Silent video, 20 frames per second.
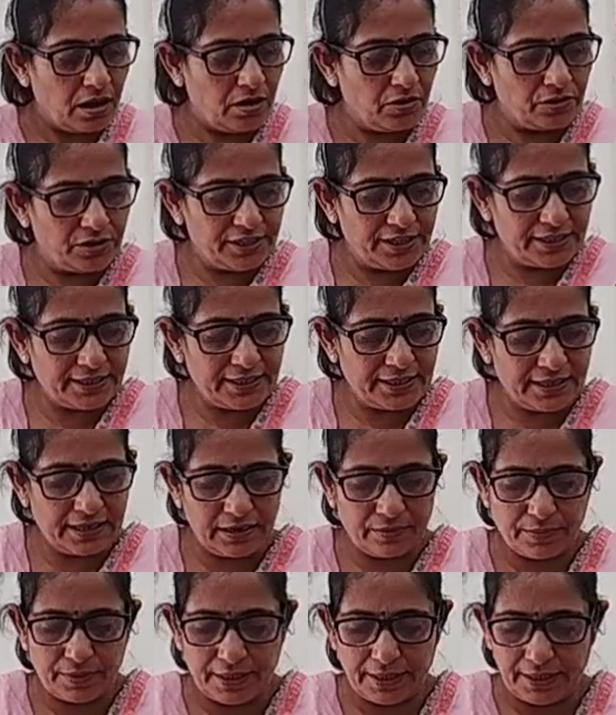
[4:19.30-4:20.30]
और ये
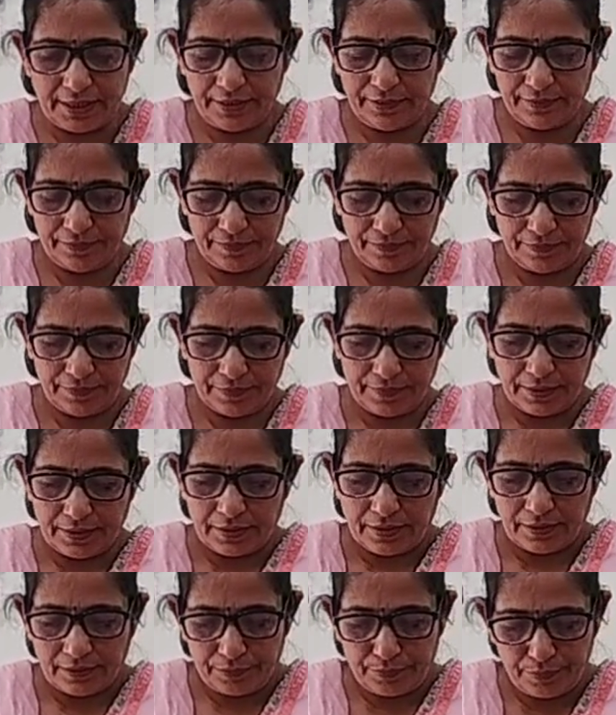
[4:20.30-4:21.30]
देखिए हमारी
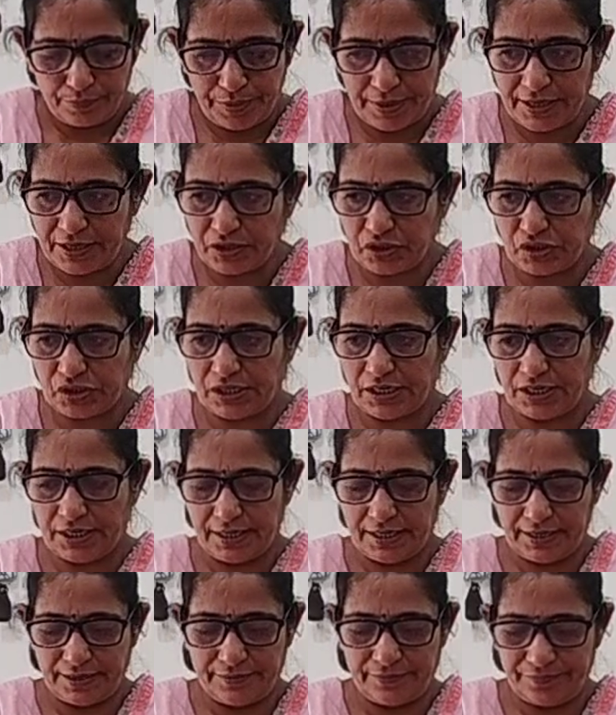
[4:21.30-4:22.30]
पिंक शेड
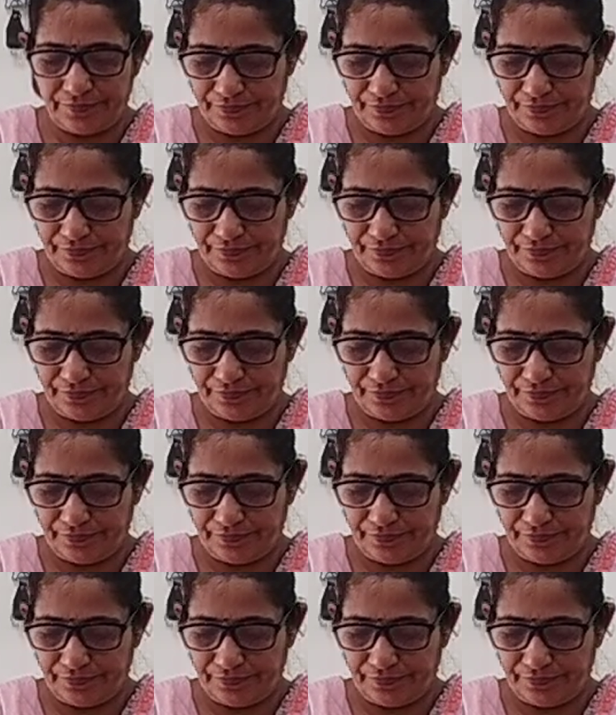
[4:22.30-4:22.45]
है